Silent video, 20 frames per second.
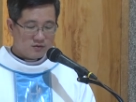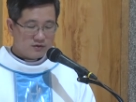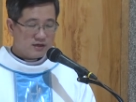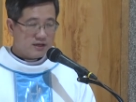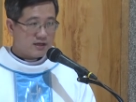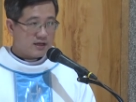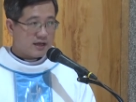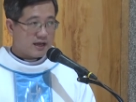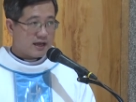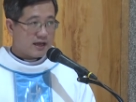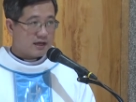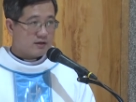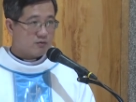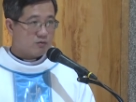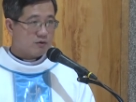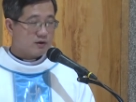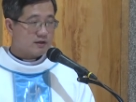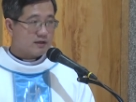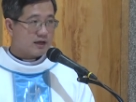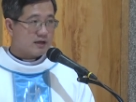Chúa đi
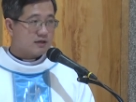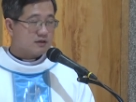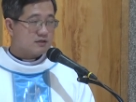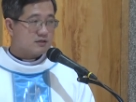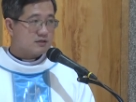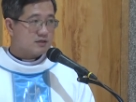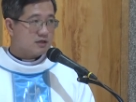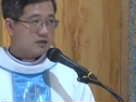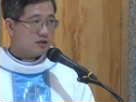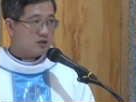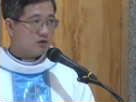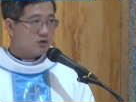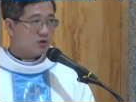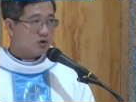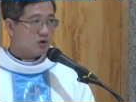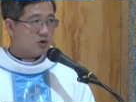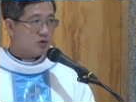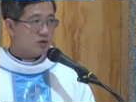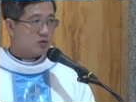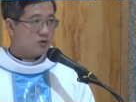ngang qua thành
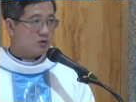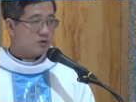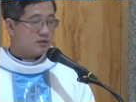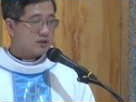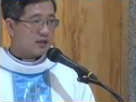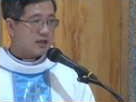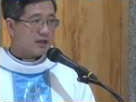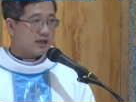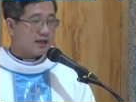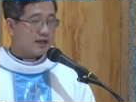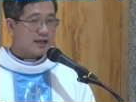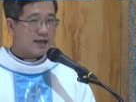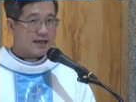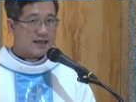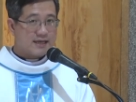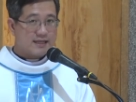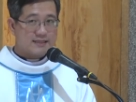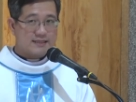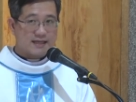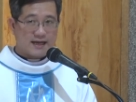Jericho thì
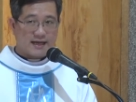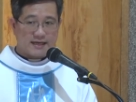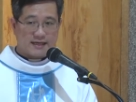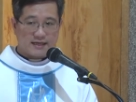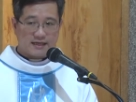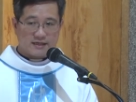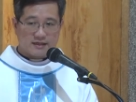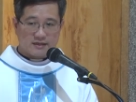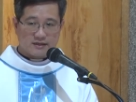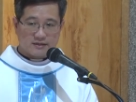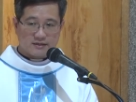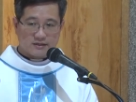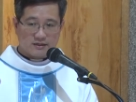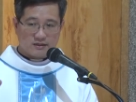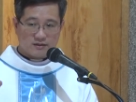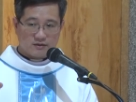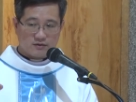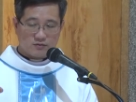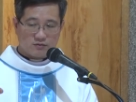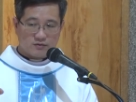ngay tại
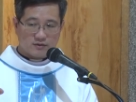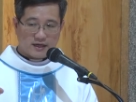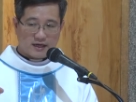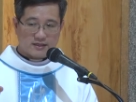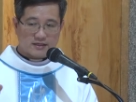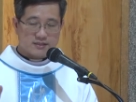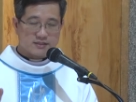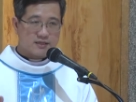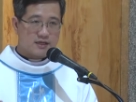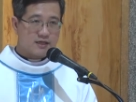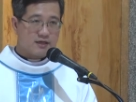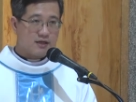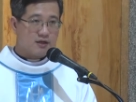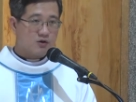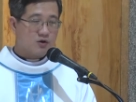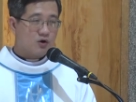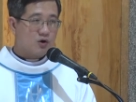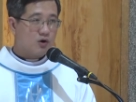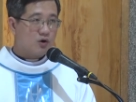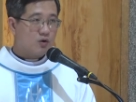cửa của thành
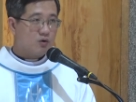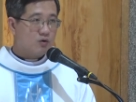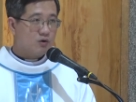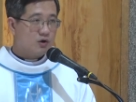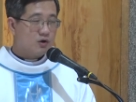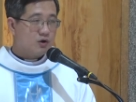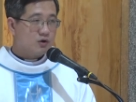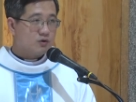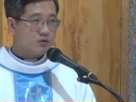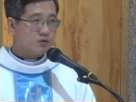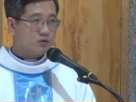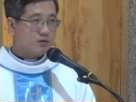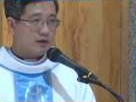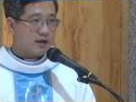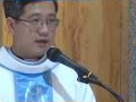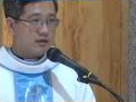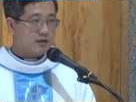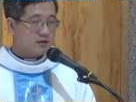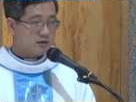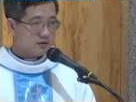Jericho, Chúa
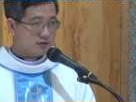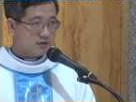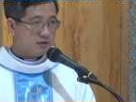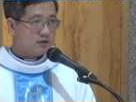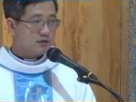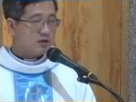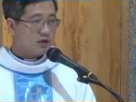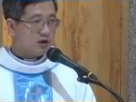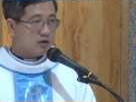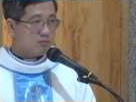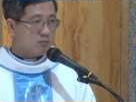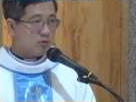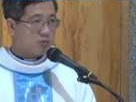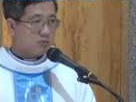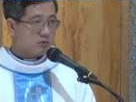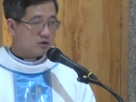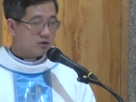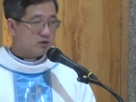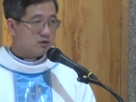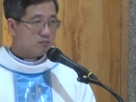đã chữa cho
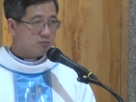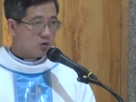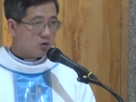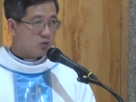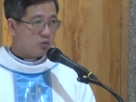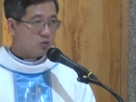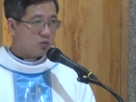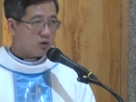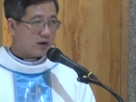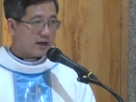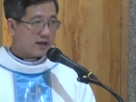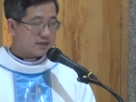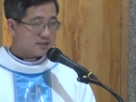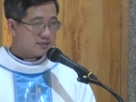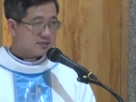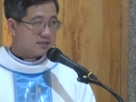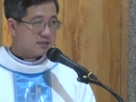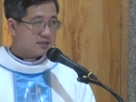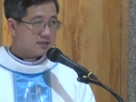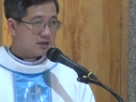một người mù
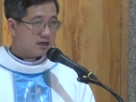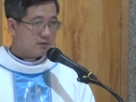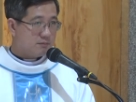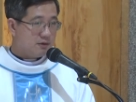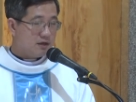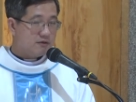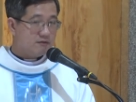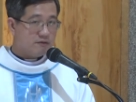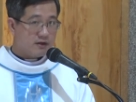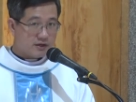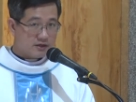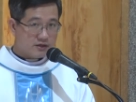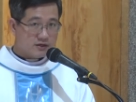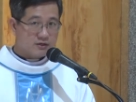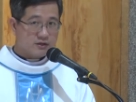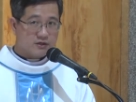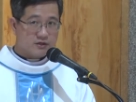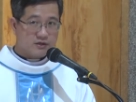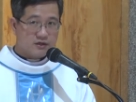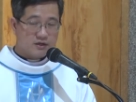ăn xin ở bên vệ
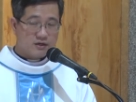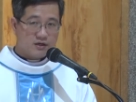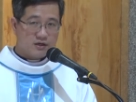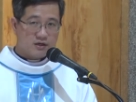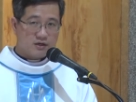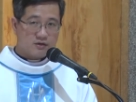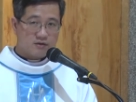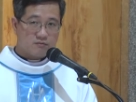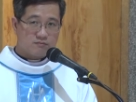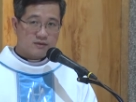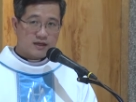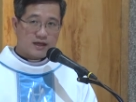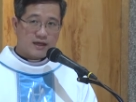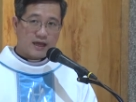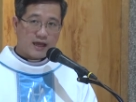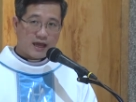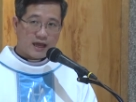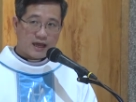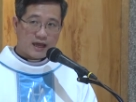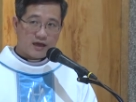đường. Chúng ta
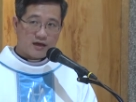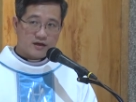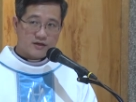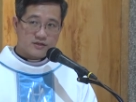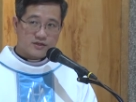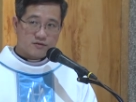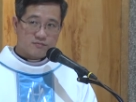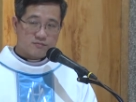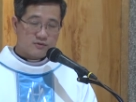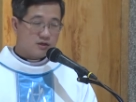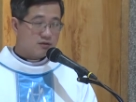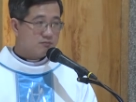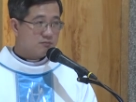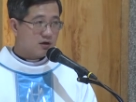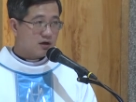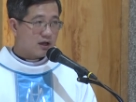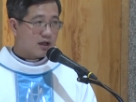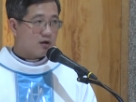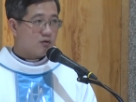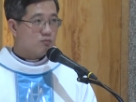nghe ở trong tin
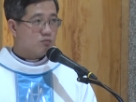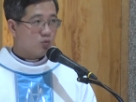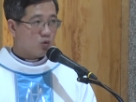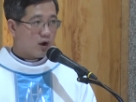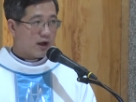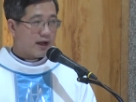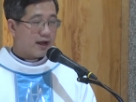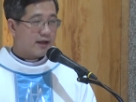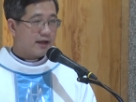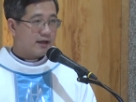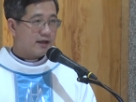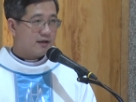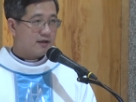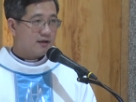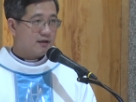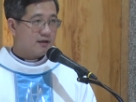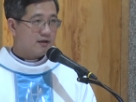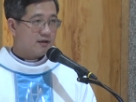mừng ngày hôm qua.